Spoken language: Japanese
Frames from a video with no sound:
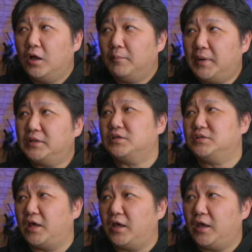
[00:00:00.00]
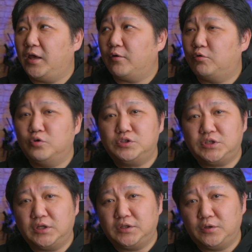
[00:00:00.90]
まあですね、えー、この
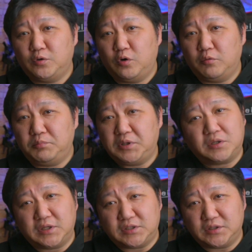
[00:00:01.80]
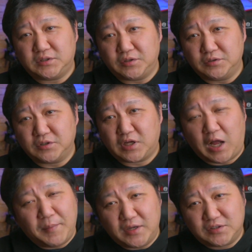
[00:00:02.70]
チャンネルを見てくださってる
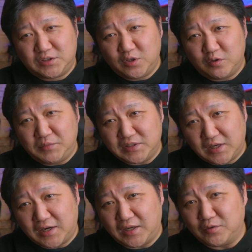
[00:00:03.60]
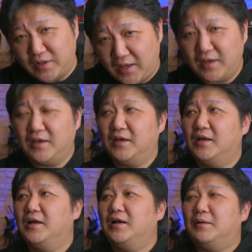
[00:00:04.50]
カメラ好きの皆さんからのね、
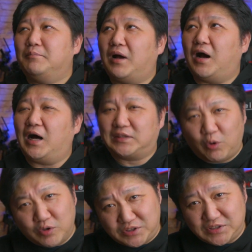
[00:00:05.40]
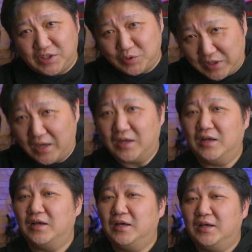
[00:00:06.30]
まあ後押しっていうか、
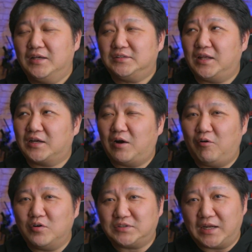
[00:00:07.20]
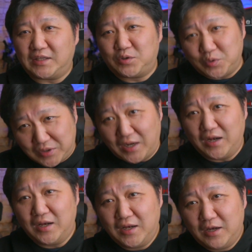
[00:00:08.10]
背中を押されたという
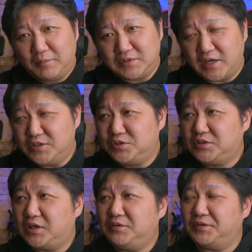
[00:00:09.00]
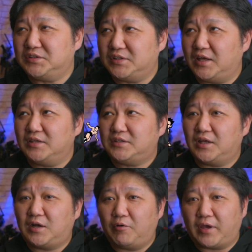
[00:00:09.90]
か、まあ、最終的にはですね、背
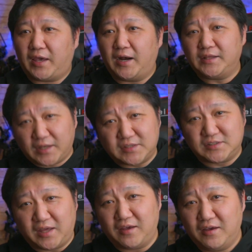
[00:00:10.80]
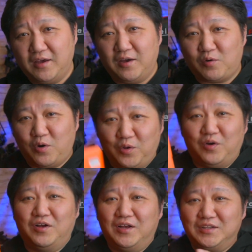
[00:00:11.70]
中を蹴られてですね、こ
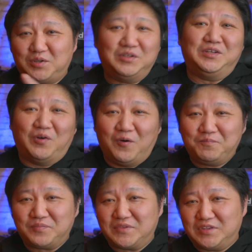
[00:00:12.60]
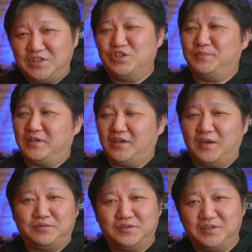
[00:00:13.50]
のソニーの
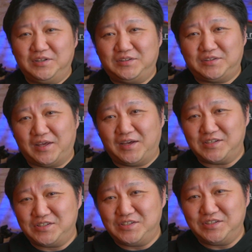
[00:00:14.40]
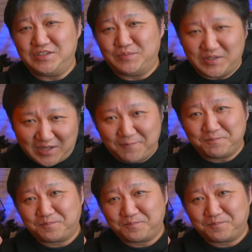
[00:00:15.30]
20mmF1.8 にしました。